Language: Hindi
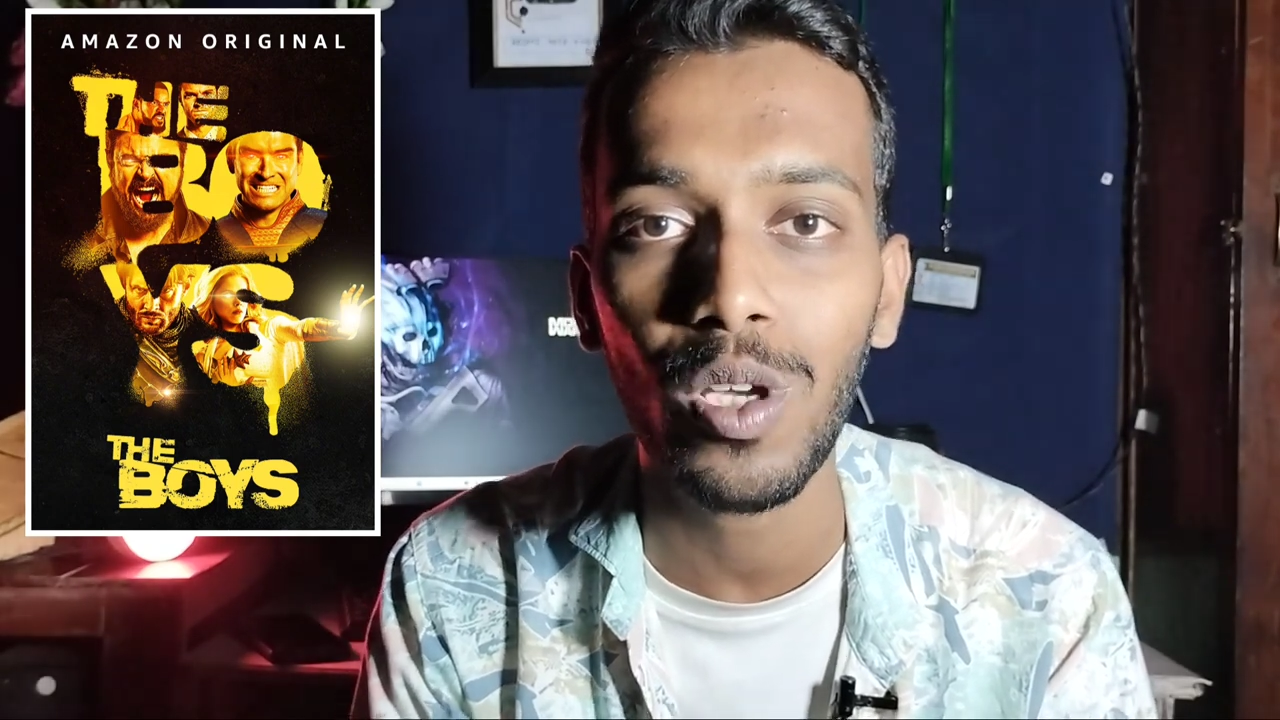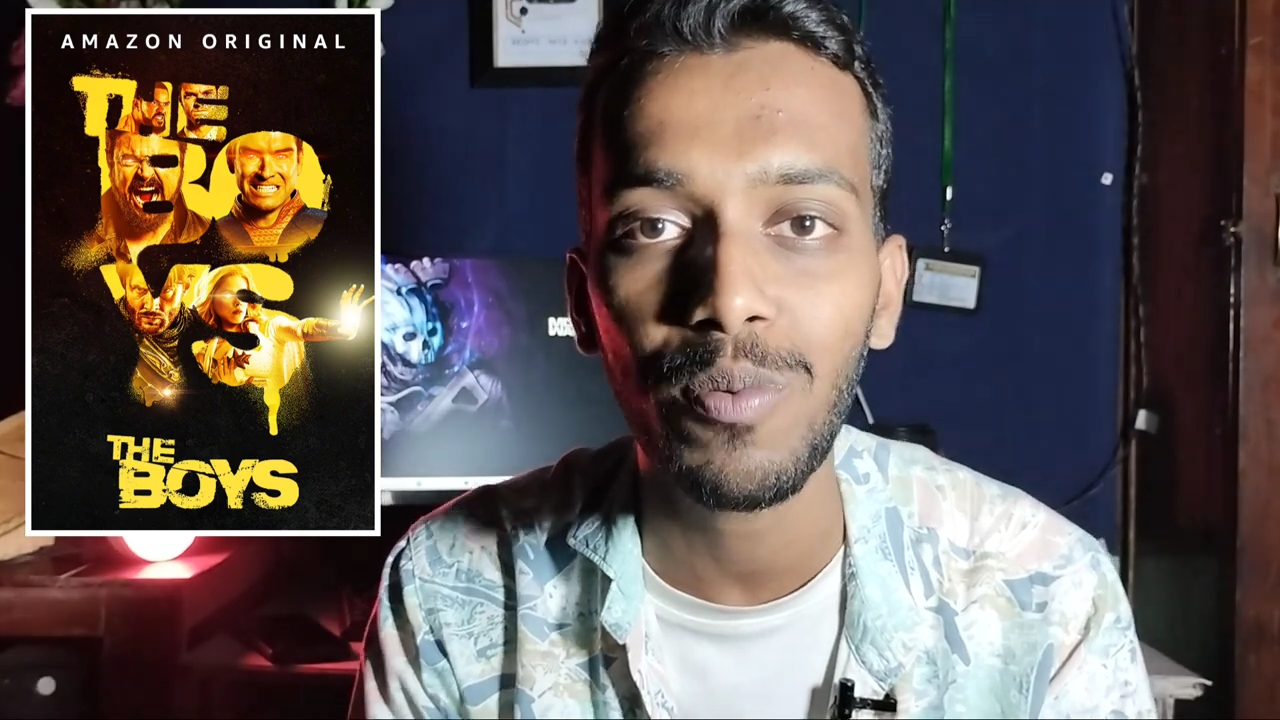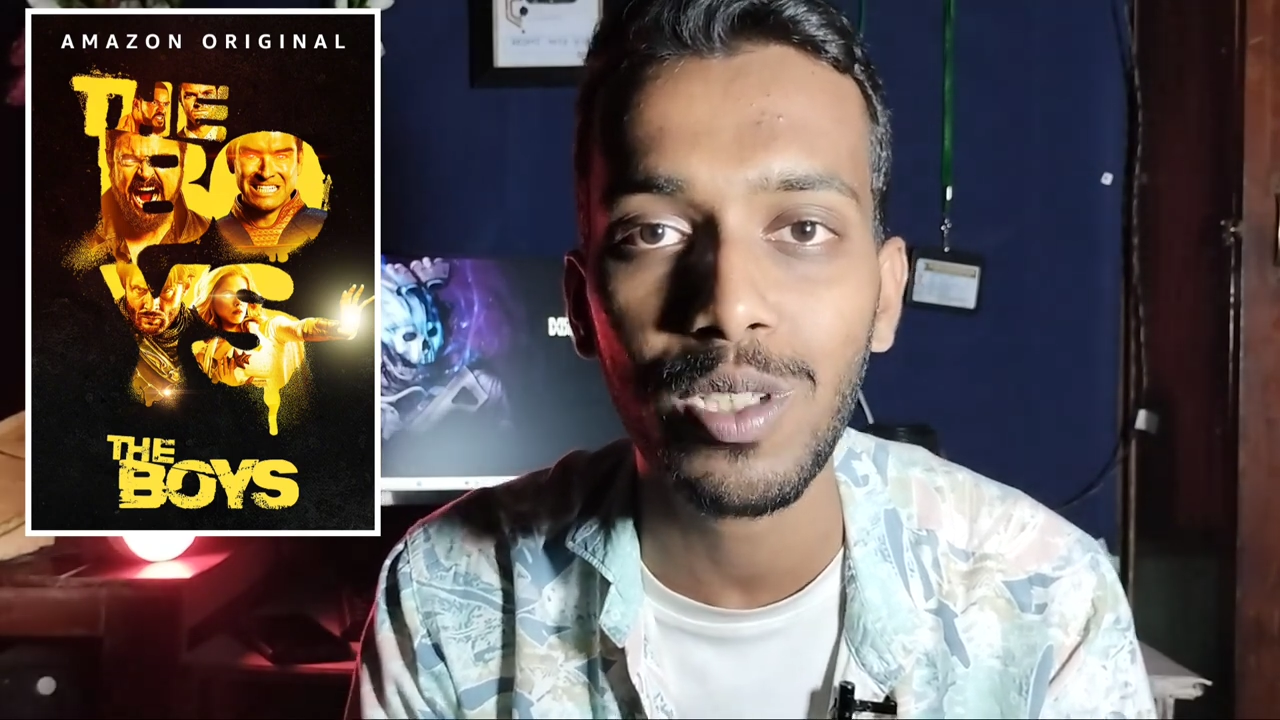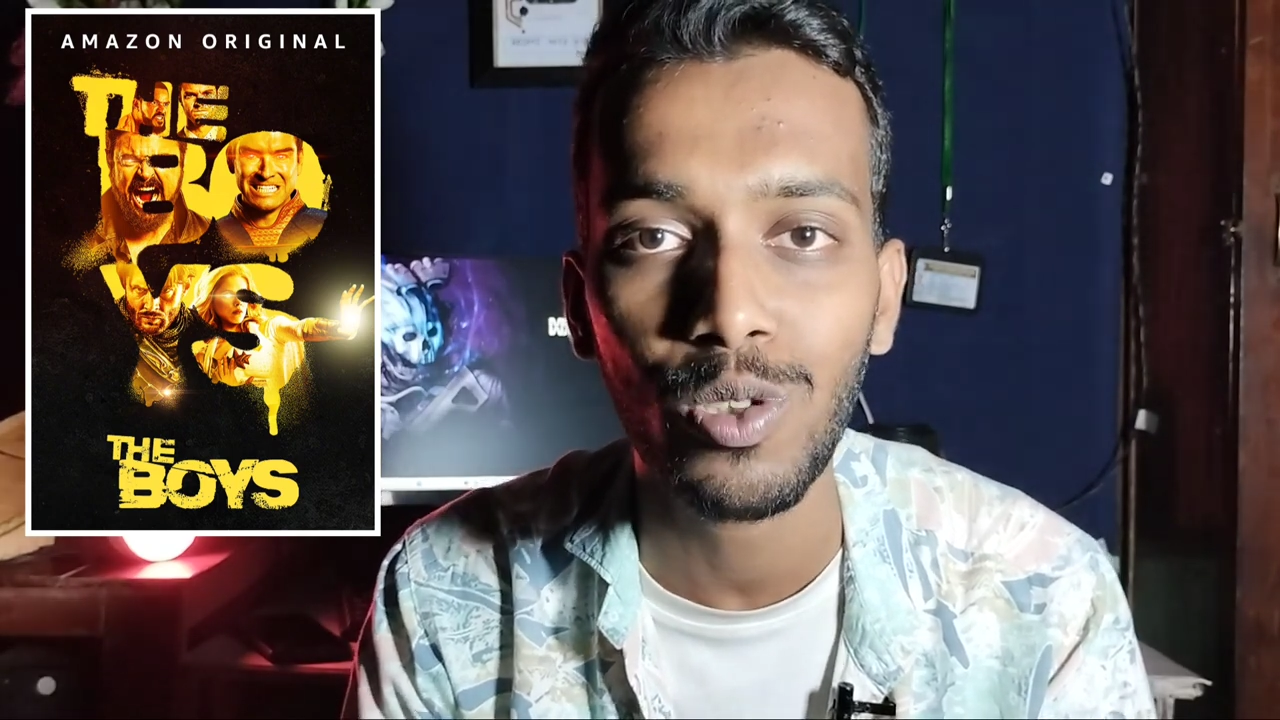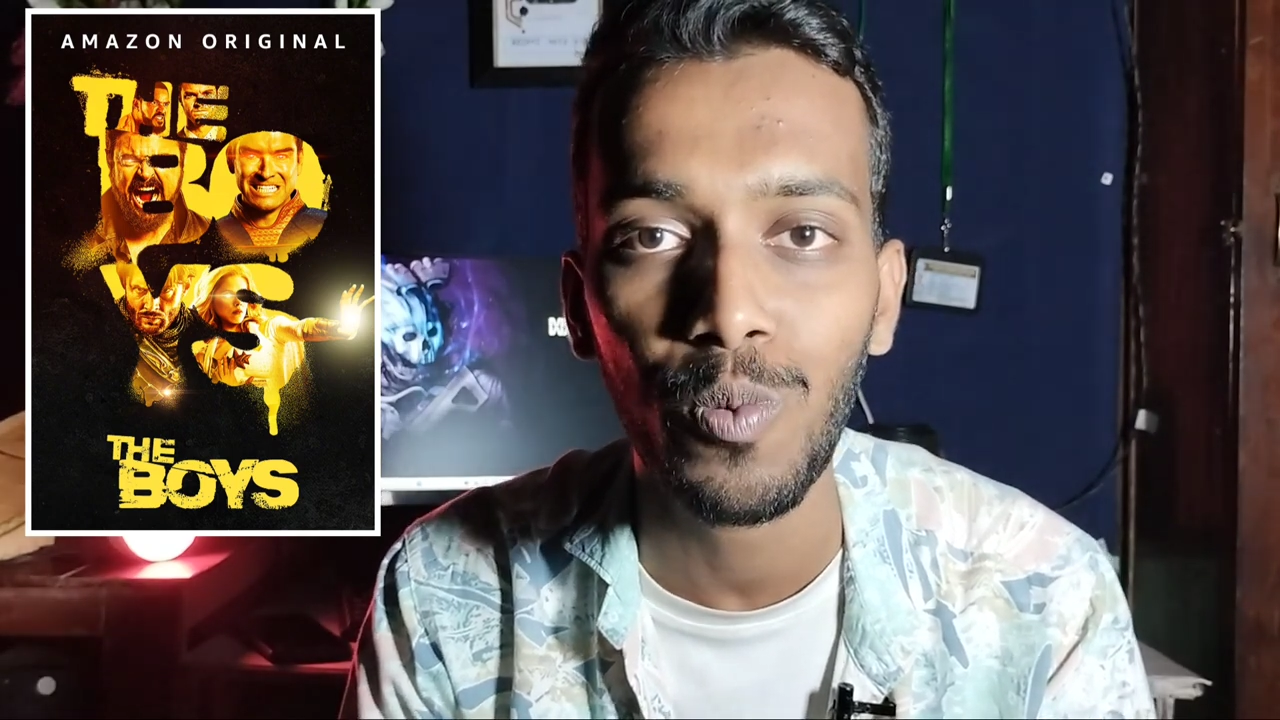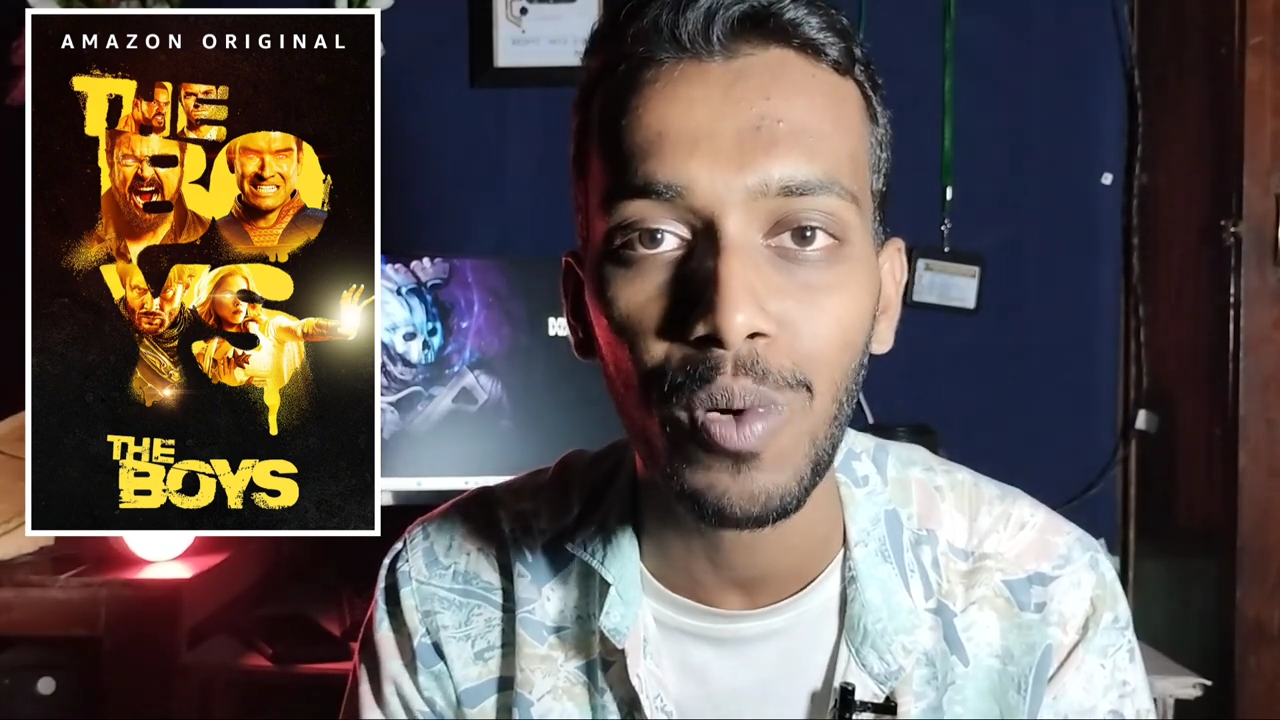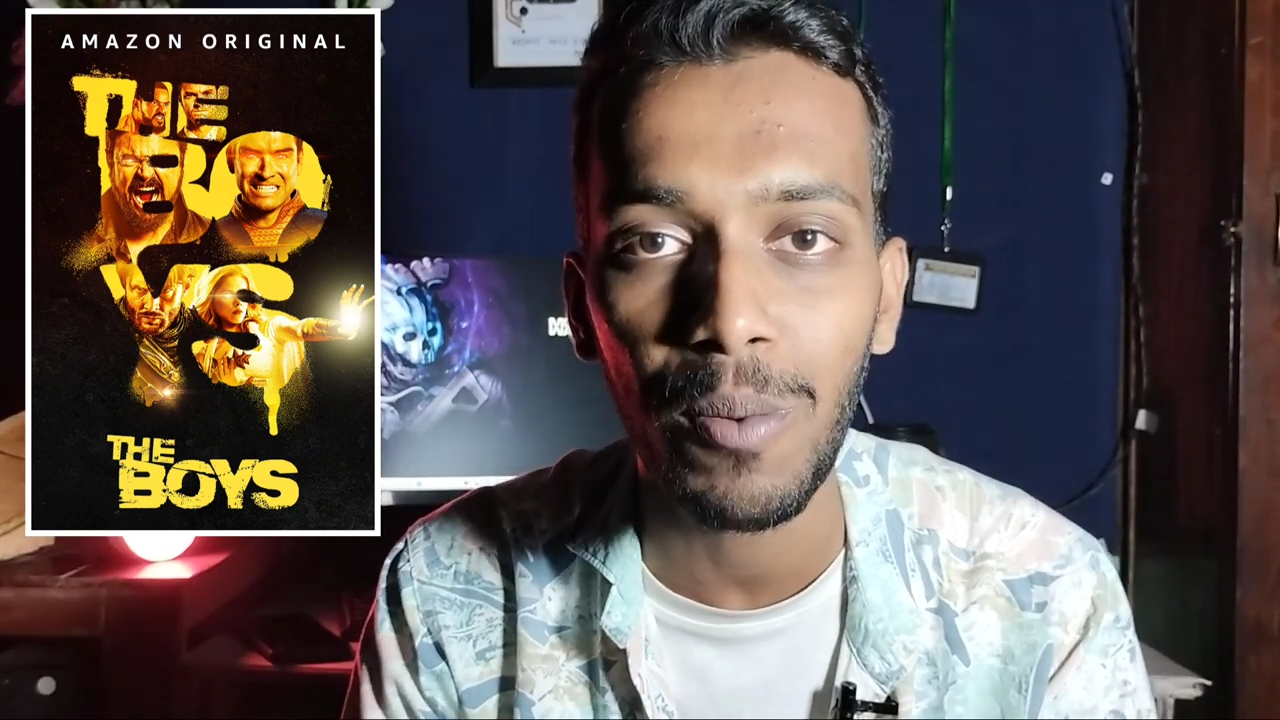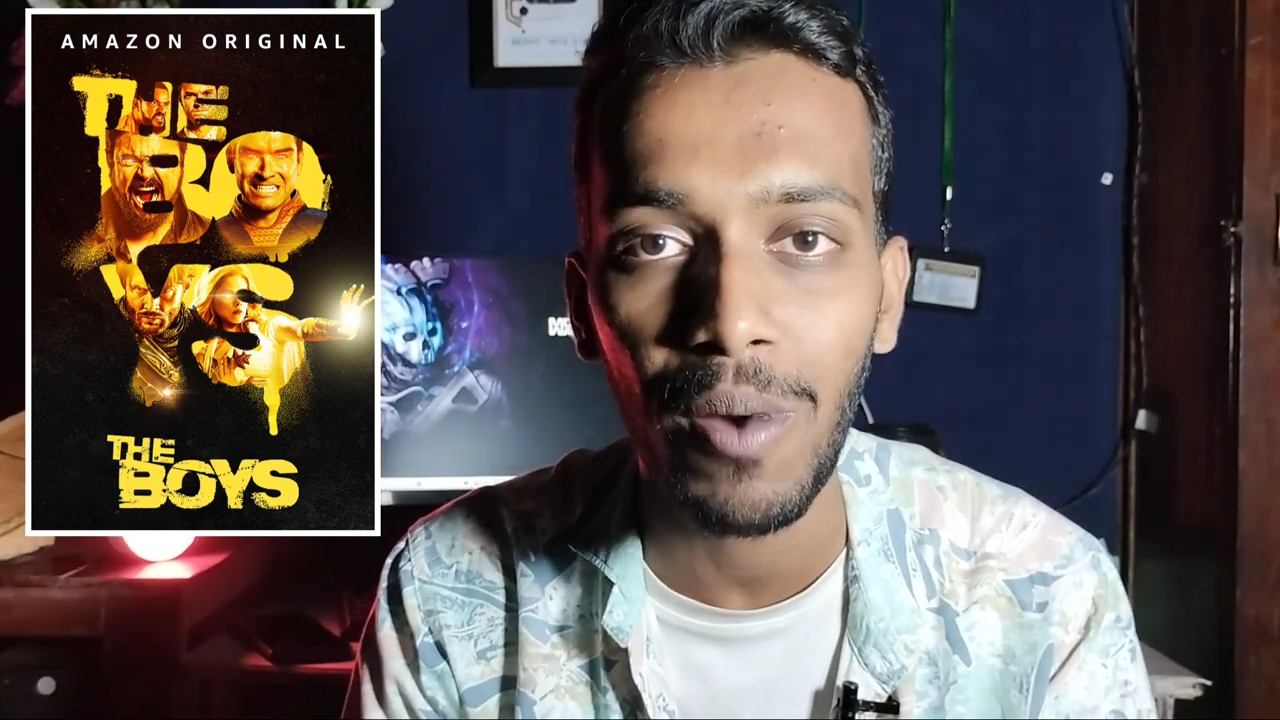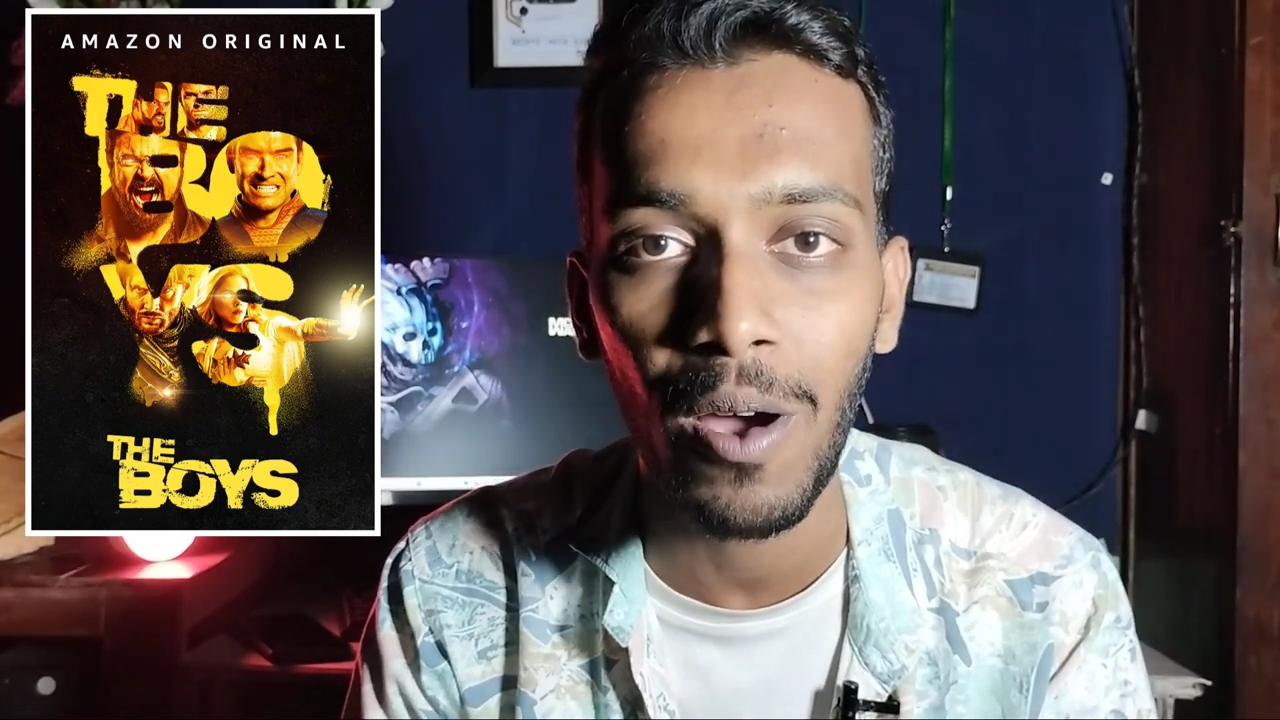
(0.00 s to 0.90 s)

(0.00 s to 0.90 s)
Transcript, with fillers: कोई भी सुपर